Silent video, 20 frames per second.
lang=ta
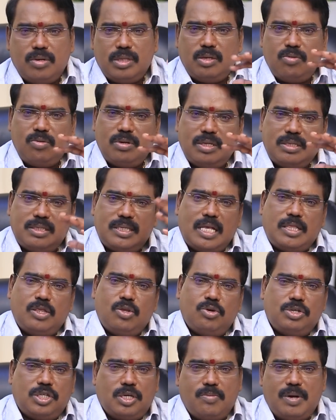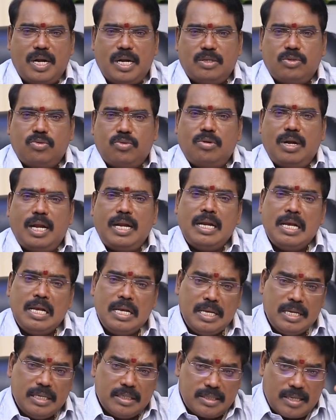கொடுத்து ஒரு சந்தோஷமான சூழல்
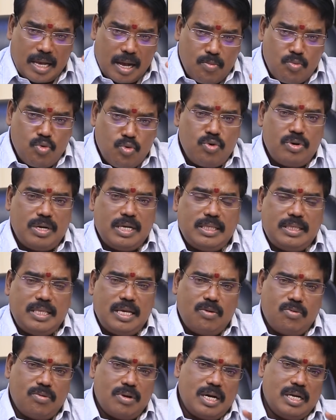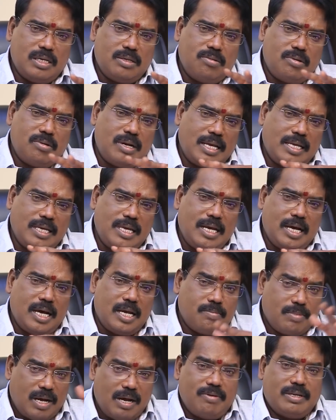சமூகத்தில் உங்களுக்கு ஒரு
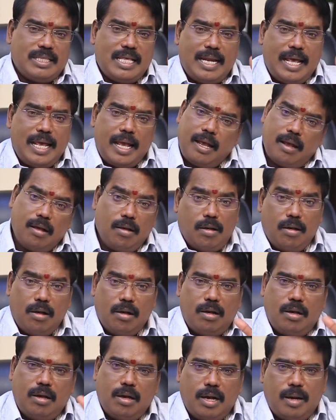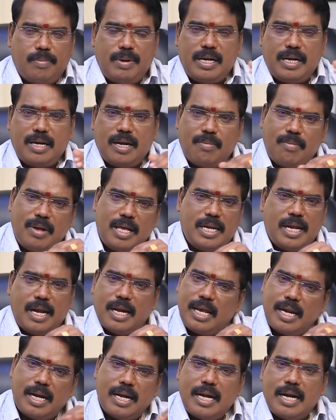அங்கீகாரம் அவர் தானே ஆ அப்படின்ற
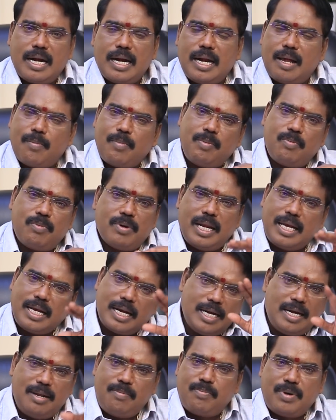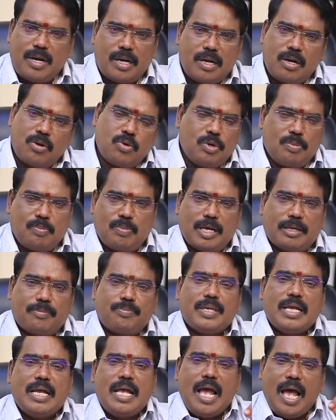மாதிரியான எண்ணங்கள் அமைப்புகளை கண்டிப்பாக கொடுப்பார்
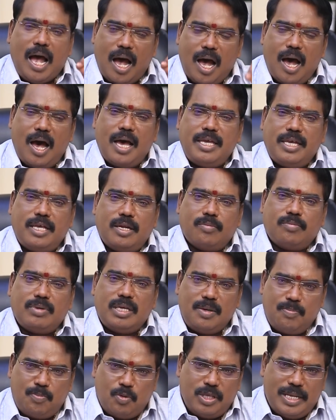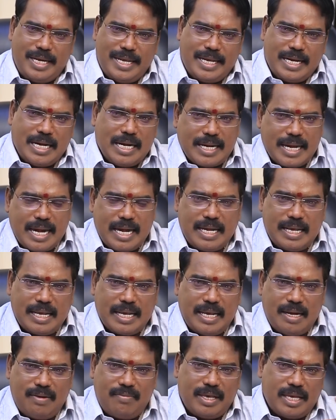ஆயினும் இப்போது நீங்கள் கேட்ட
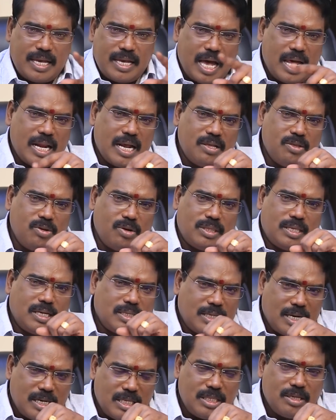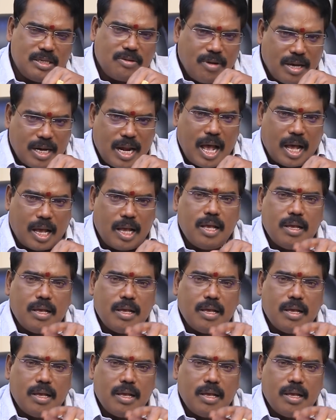கேள்வி யாராவது ஒருத்தர் தடுத்துருவாரா